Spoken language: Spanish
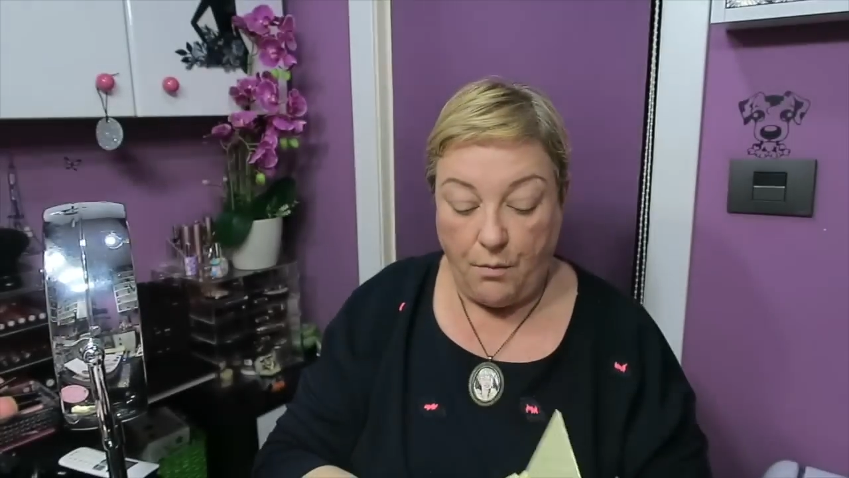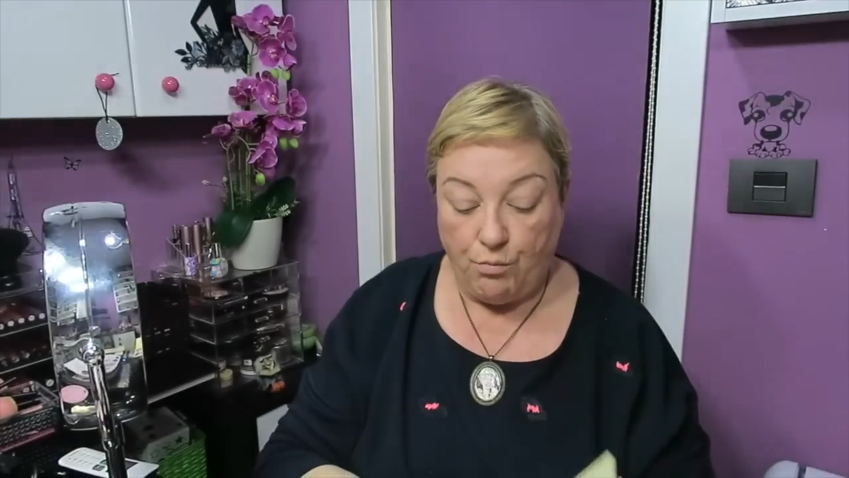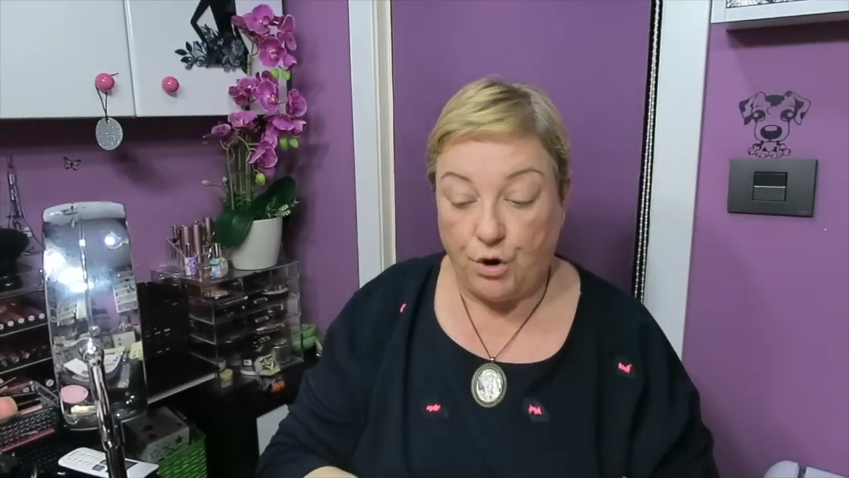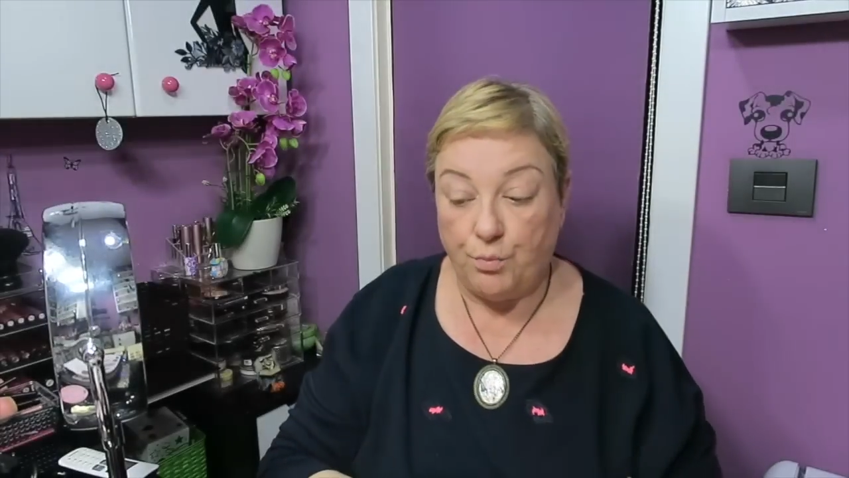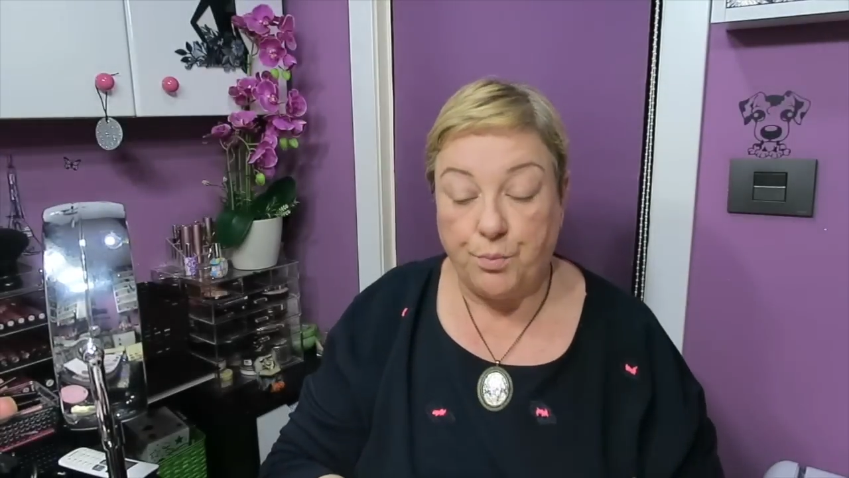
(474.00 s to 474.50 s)

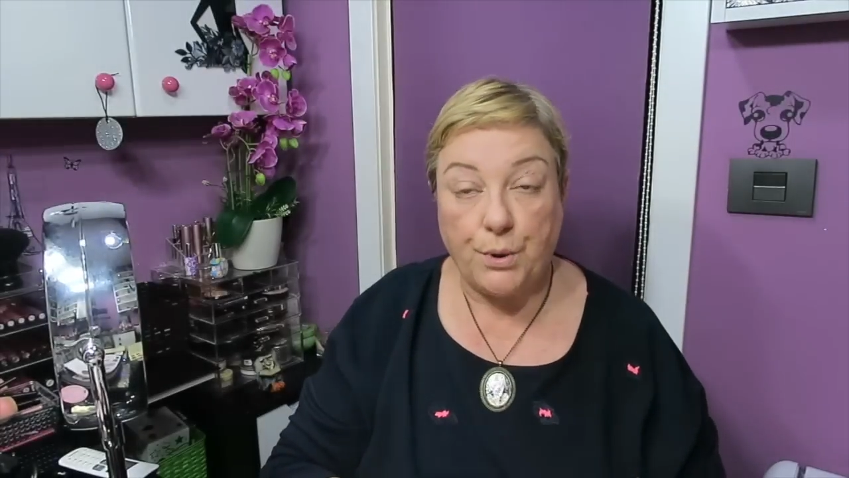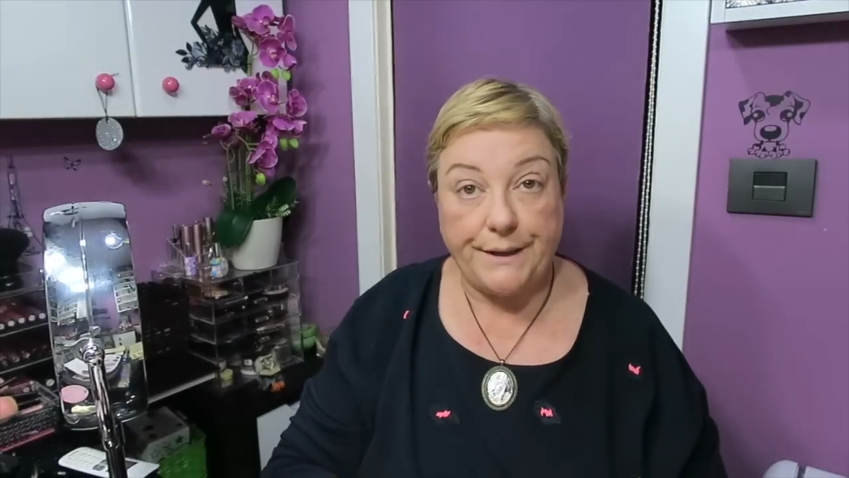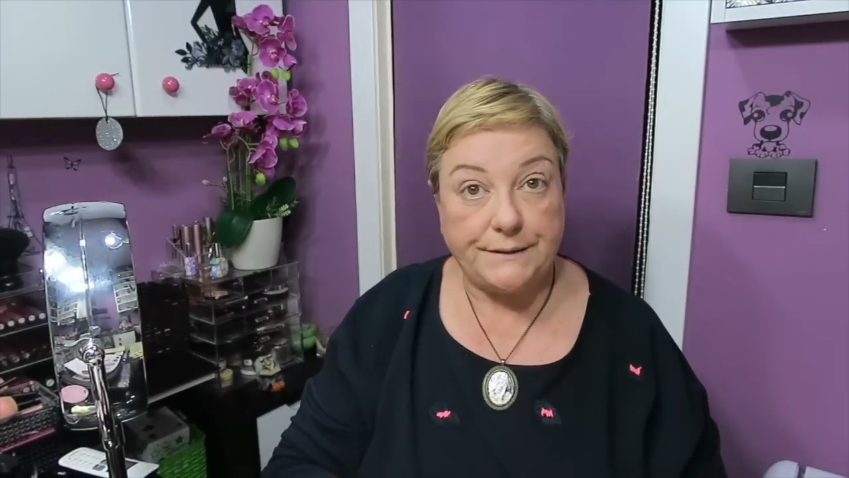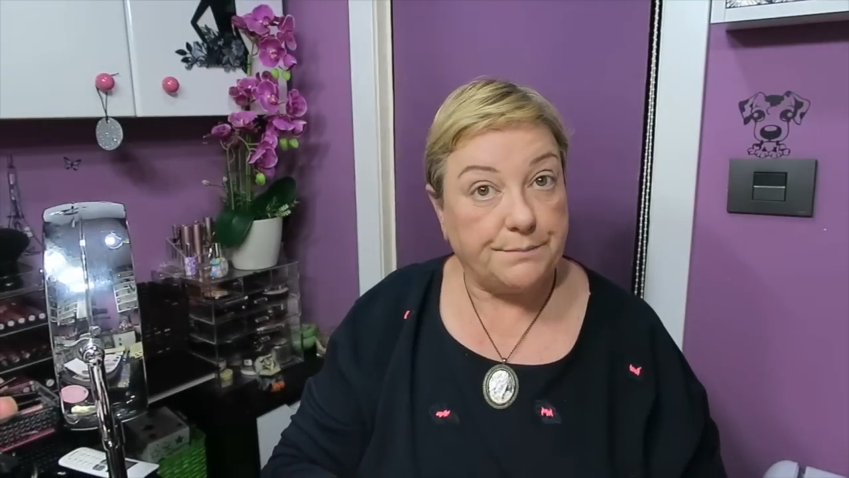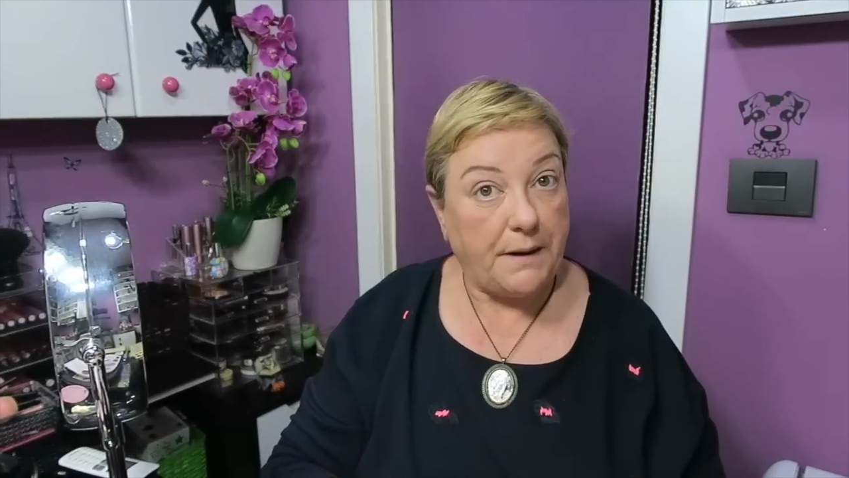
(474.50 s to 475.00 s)
Bueno,
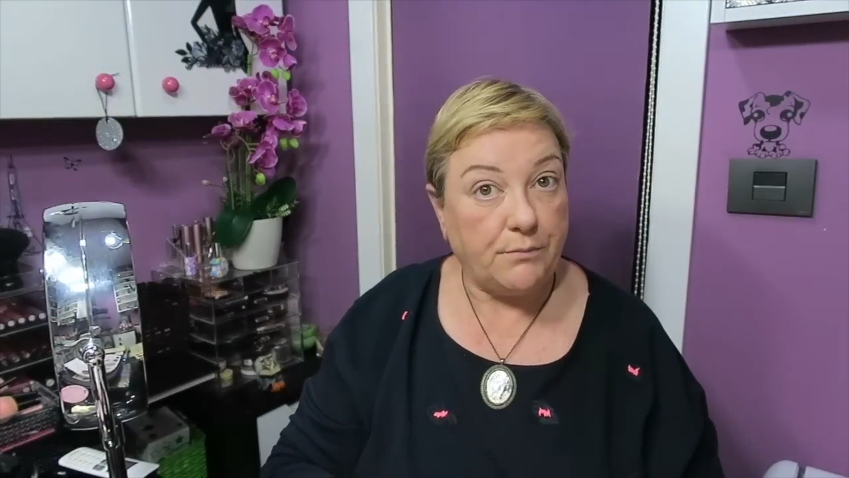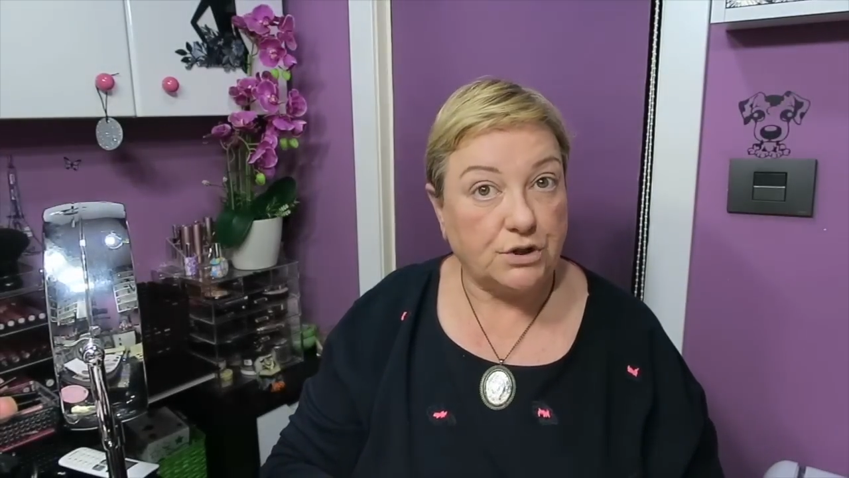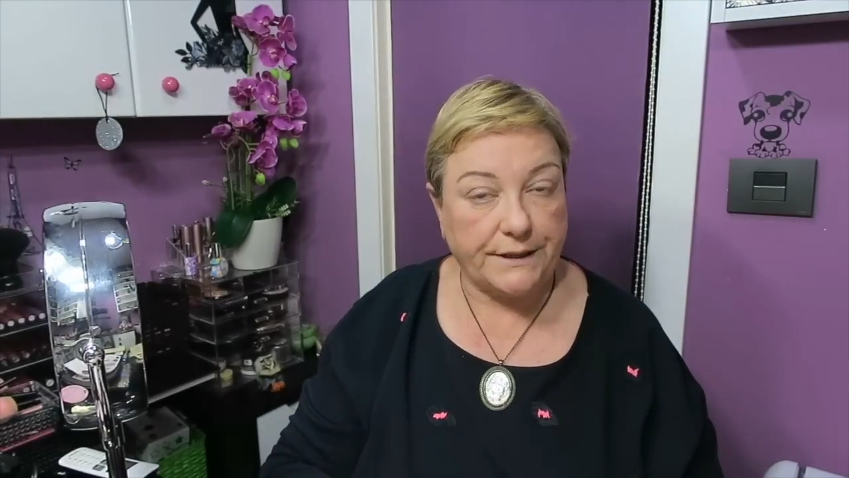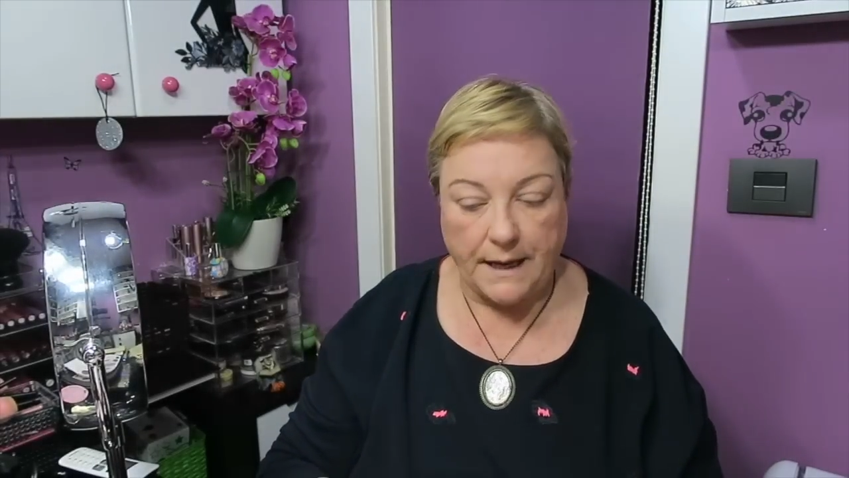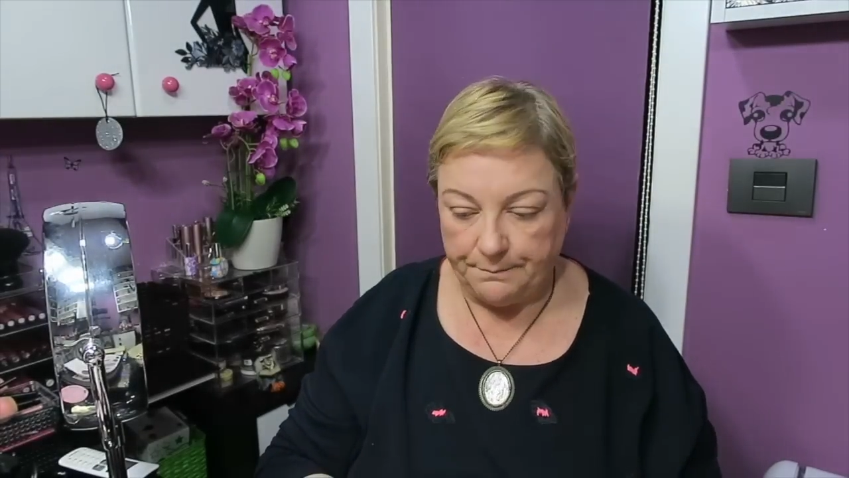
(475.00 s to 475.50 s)
pues
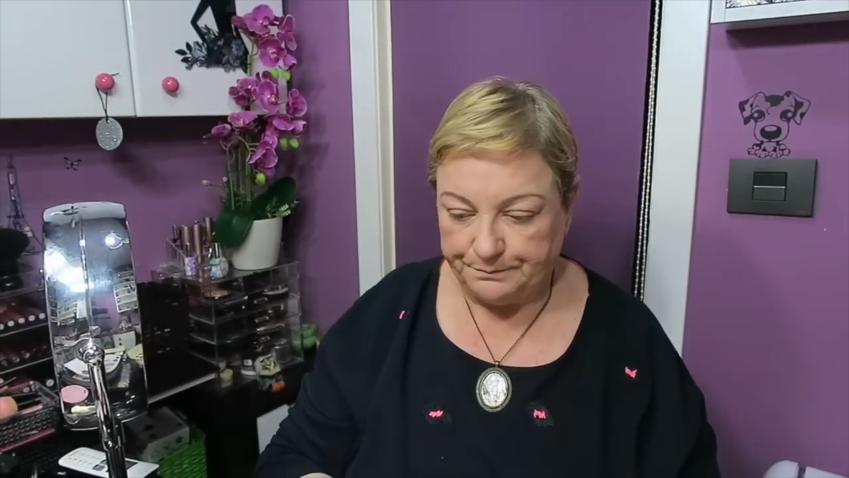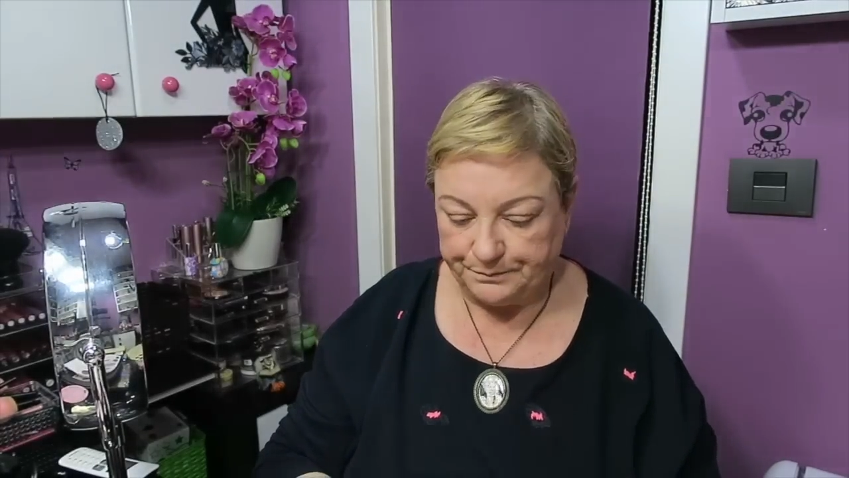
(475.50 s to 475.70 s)
vamos allá.